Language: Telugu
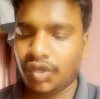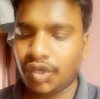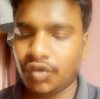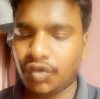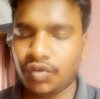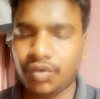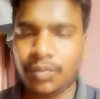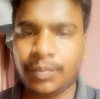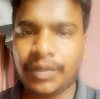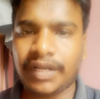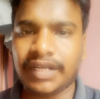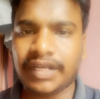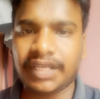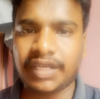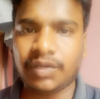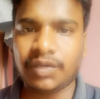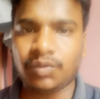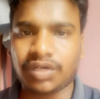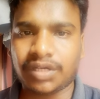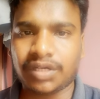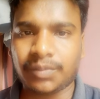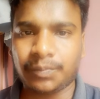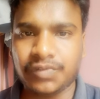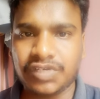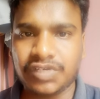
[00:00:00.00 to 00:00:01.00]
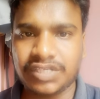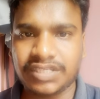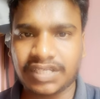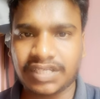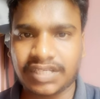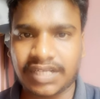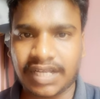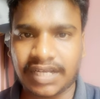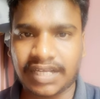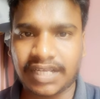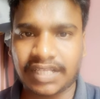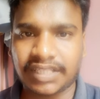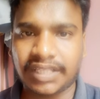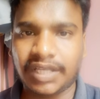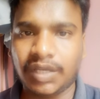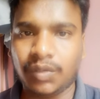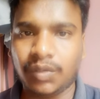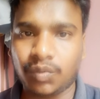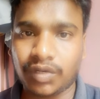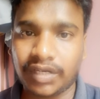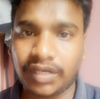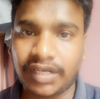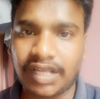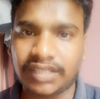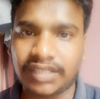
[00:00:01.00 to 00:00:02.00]
హ్యూమన్కి ఒక మ్యూజిక్ అనేది
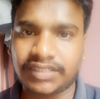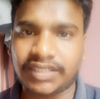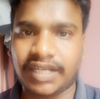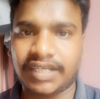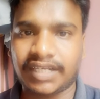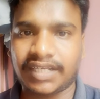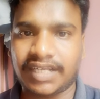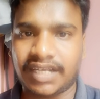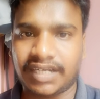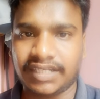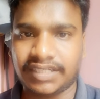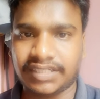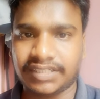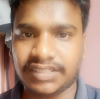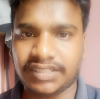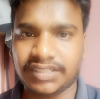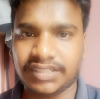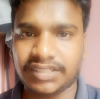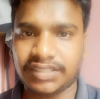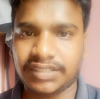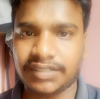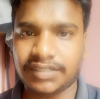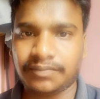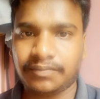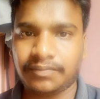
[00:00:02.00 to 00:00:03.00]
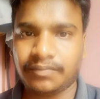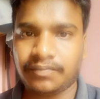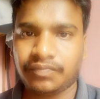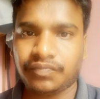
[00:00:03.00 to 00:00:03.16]
ఉల్లాసాన్ని కలిగించేది